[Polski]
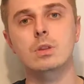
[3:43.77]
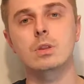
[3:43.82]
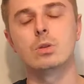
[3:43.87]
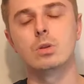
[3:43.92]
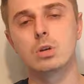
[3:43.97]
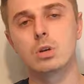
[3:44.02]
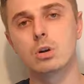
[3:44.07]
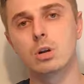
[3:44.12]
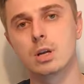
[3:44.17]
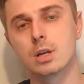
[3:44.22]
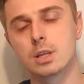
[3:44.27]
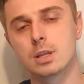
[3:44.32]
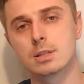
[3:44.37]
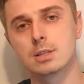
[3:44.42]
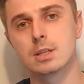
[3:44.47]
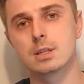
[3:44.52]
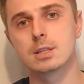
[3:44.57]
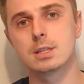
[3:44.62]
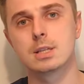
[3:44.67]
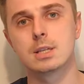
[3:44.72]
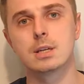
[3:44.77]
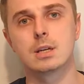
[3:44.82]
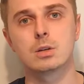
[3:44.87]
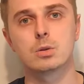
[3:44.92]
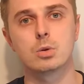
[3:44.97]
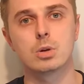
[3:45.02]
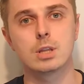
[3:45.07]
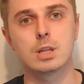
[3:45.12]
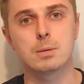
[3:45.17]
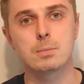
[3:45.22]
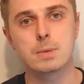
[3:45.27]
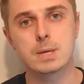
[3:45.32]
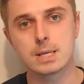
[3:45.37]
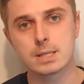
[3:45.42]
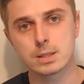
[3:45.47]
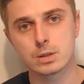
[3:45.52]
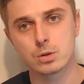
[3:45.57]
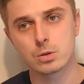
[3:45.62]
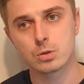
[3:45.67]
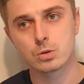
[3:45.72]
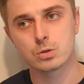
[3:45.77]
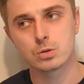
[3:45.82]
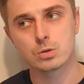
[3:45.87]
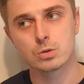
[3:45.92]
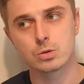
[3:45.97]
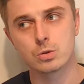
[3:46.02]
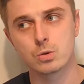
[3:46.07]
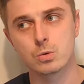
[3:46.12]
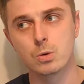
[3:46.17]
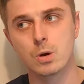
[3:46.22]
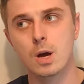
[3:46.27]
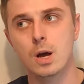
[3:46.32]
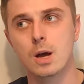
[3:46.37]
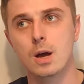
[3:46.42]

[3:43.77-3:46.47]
No i kolejna statystyka, która tam jest, to są